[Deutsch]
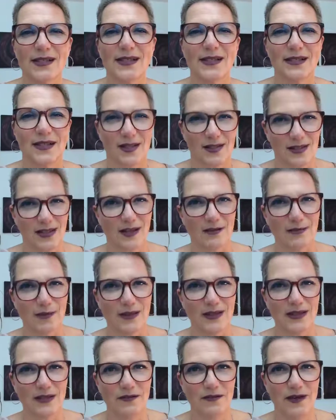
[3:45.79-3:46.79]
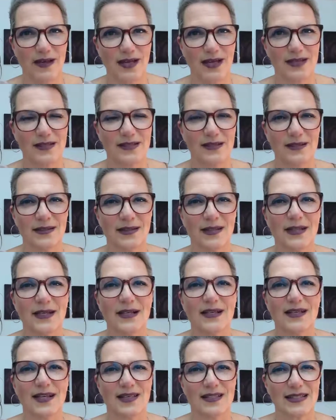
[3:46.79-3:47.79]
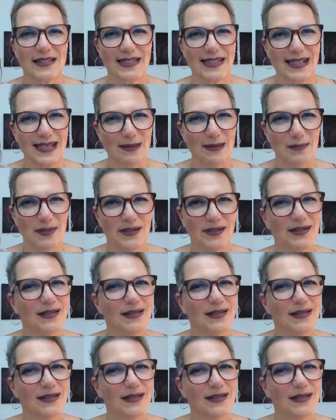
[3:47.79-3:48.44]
Das darf man nie vergessen. Das Leben